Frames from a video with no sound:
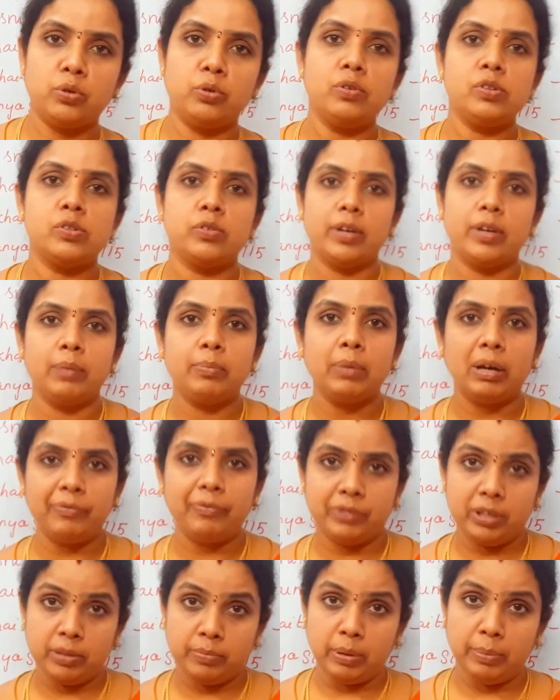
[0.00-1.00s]
சொன்னோம் சோயப்
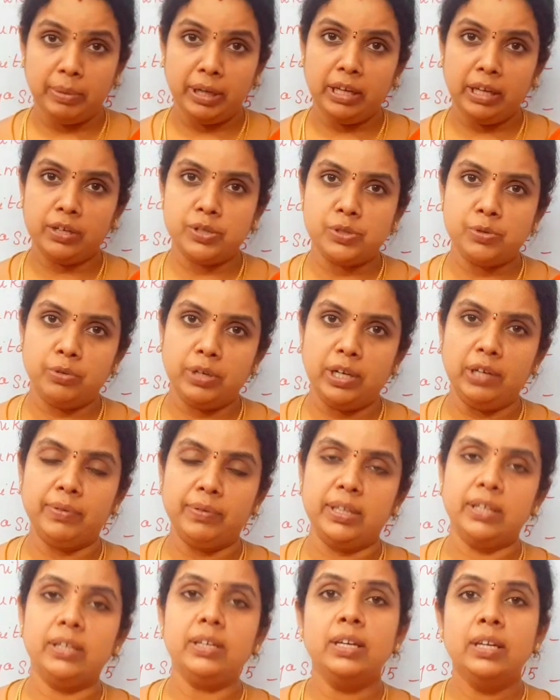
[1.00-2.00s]
அஃப்தப் அப்படிங்கிற ஸ்டூடெண்ட்
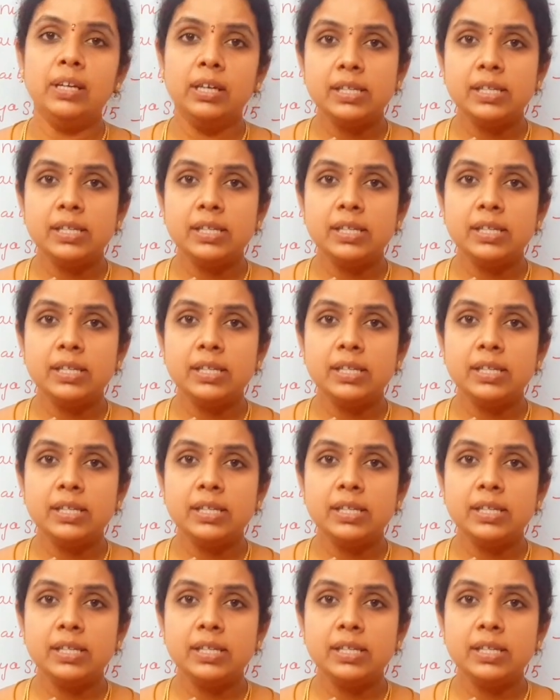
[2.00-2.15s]
வந்து